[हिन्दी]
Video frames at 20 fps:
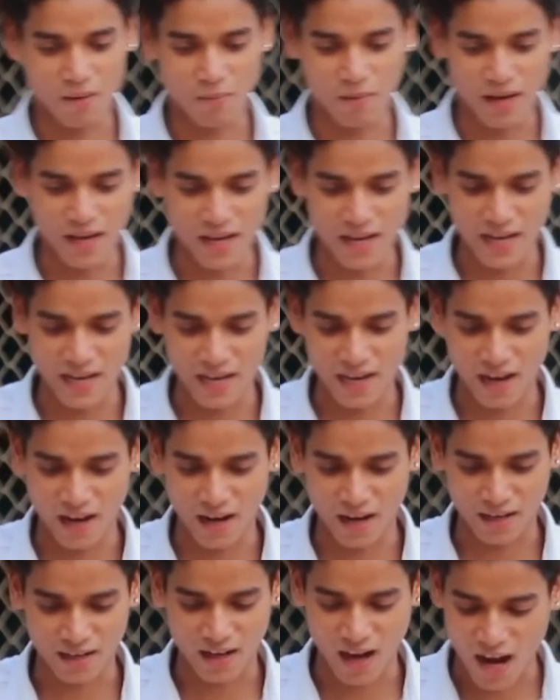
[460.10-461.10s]
अबे
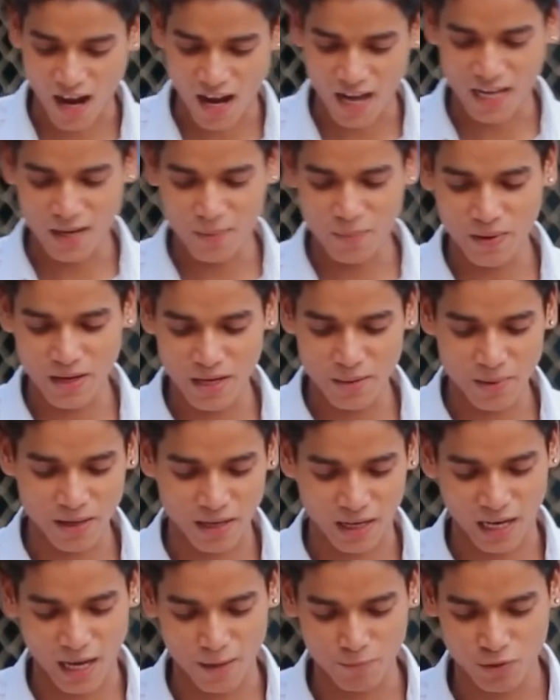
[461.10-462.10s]
यार खाली पीली
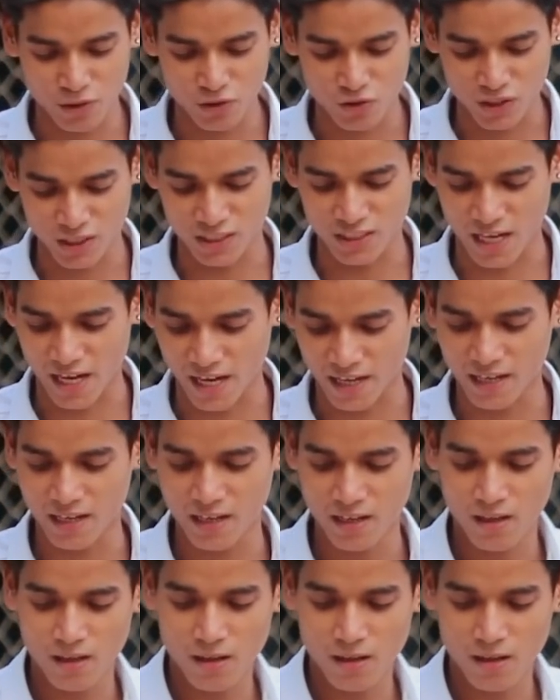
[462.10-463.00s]
में खराब सी चीज है